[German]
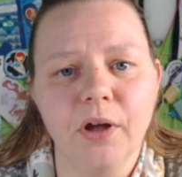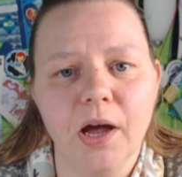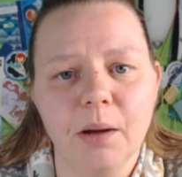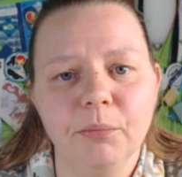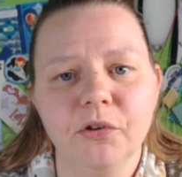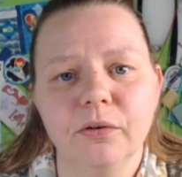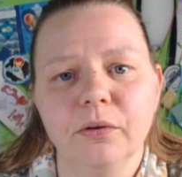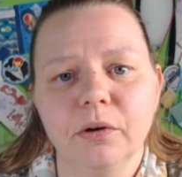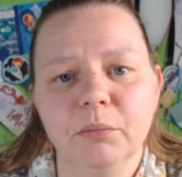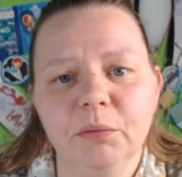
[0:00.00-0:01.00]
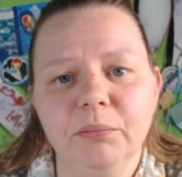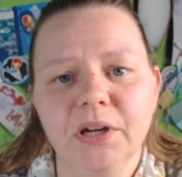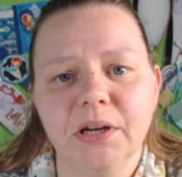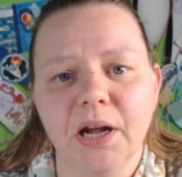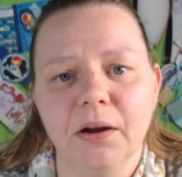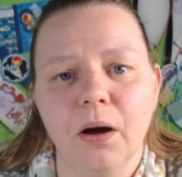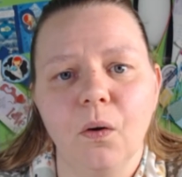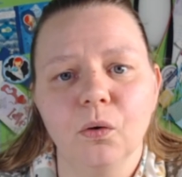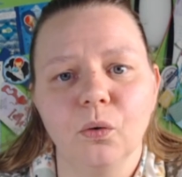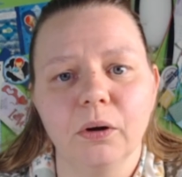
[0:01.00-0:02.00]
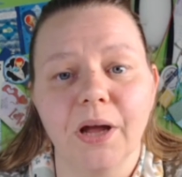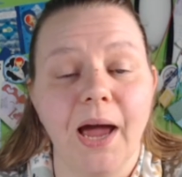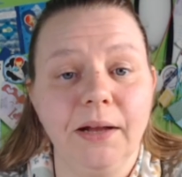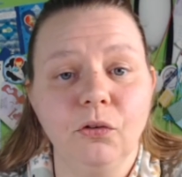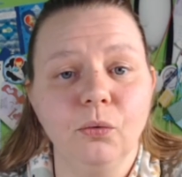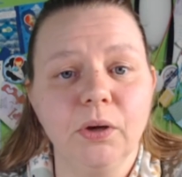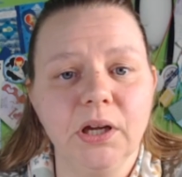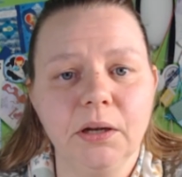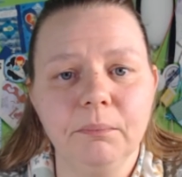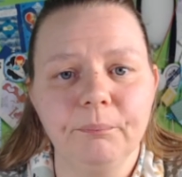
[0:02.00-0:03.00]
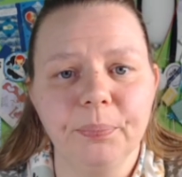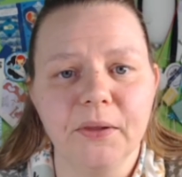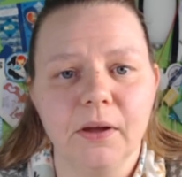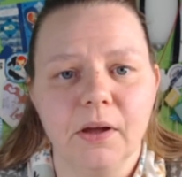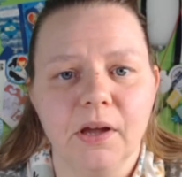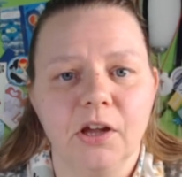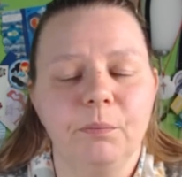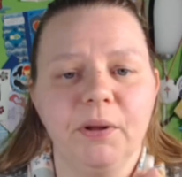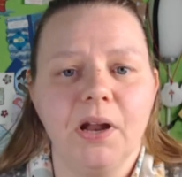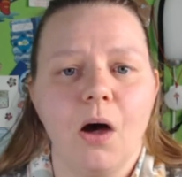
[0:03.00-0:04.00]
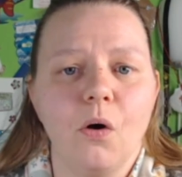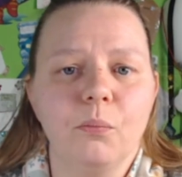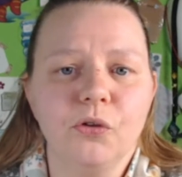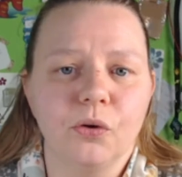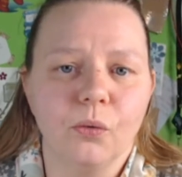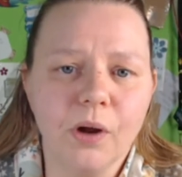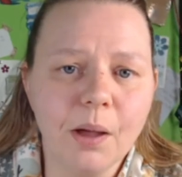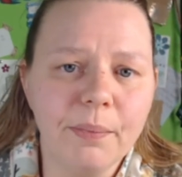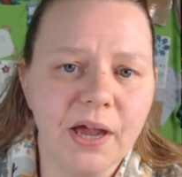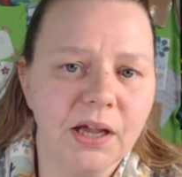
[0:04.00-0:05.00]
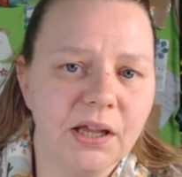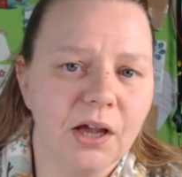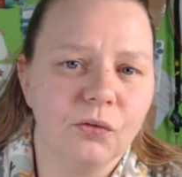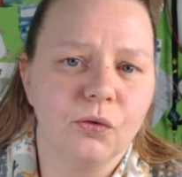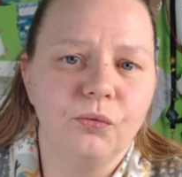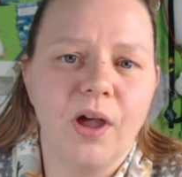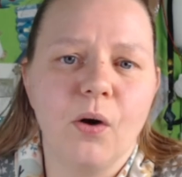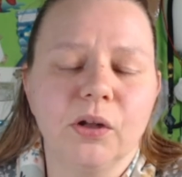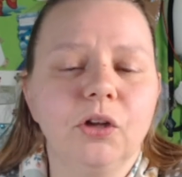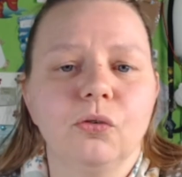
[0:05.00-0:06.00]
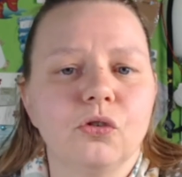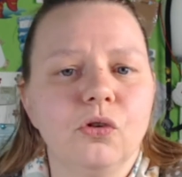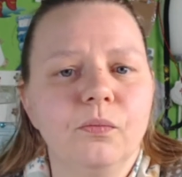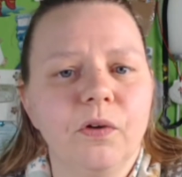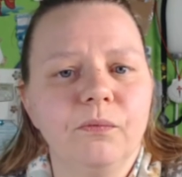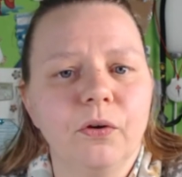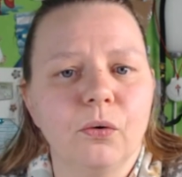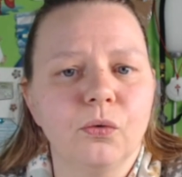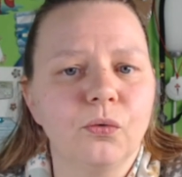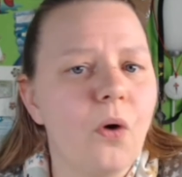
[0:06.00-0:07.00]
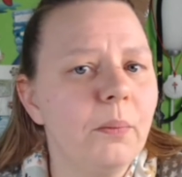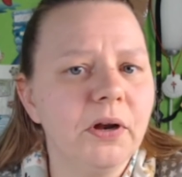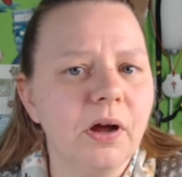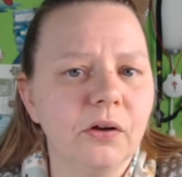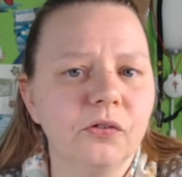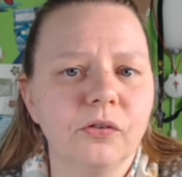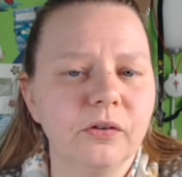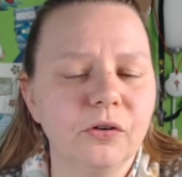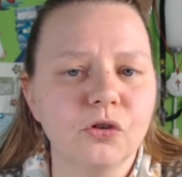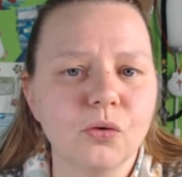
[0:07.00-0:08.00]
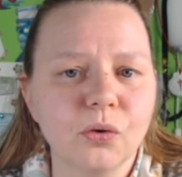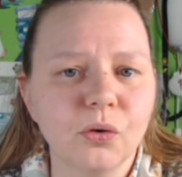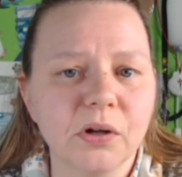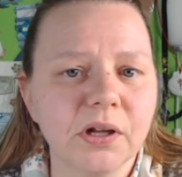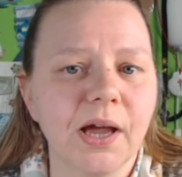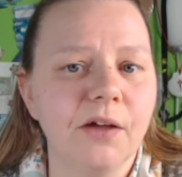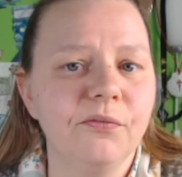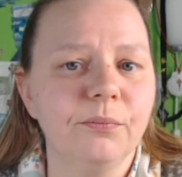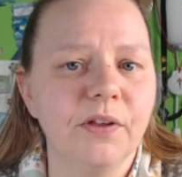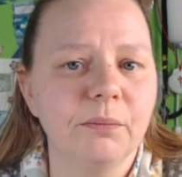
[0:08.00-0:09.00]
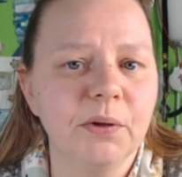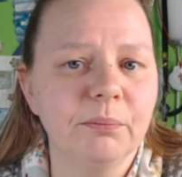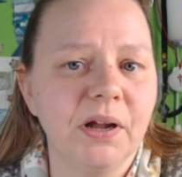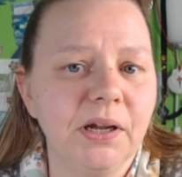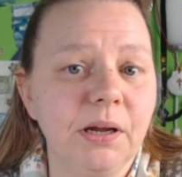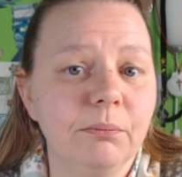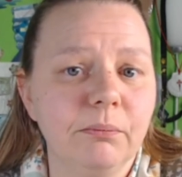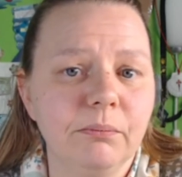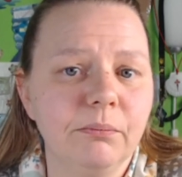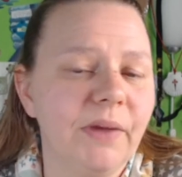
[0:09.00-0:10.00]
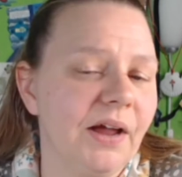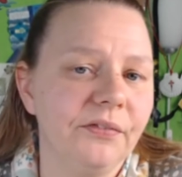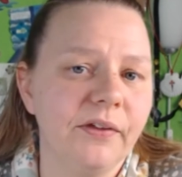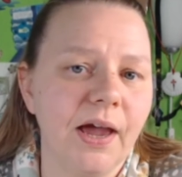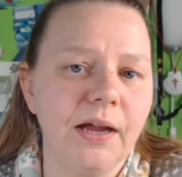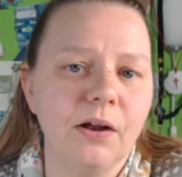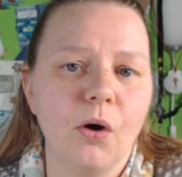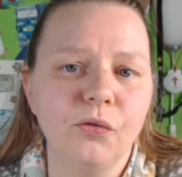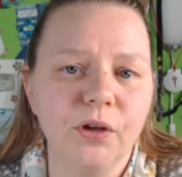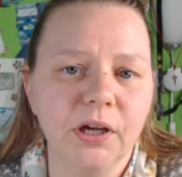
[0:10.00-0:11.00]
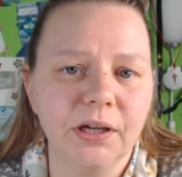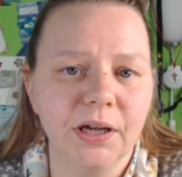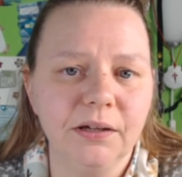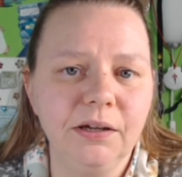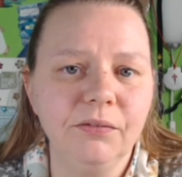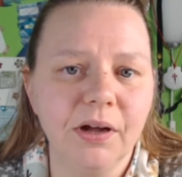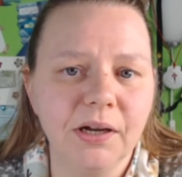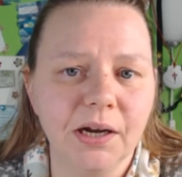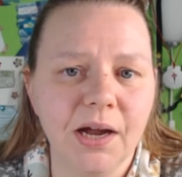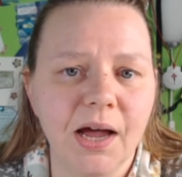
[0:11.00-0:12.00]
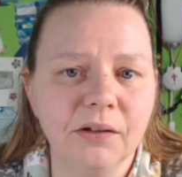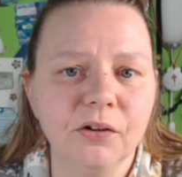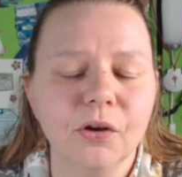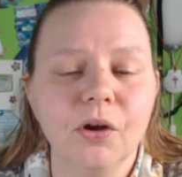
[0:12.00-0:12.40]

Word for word: habt, äh, mit mir dann auch dort reinzugehen. Ich bin da auch ein bisschen unabhängig, also es wäre auch nicht so schlimm, wenn wir uns vormittags äh, schon dort treffen, damit man eben mehr Zeit auf der Kreativa dann hat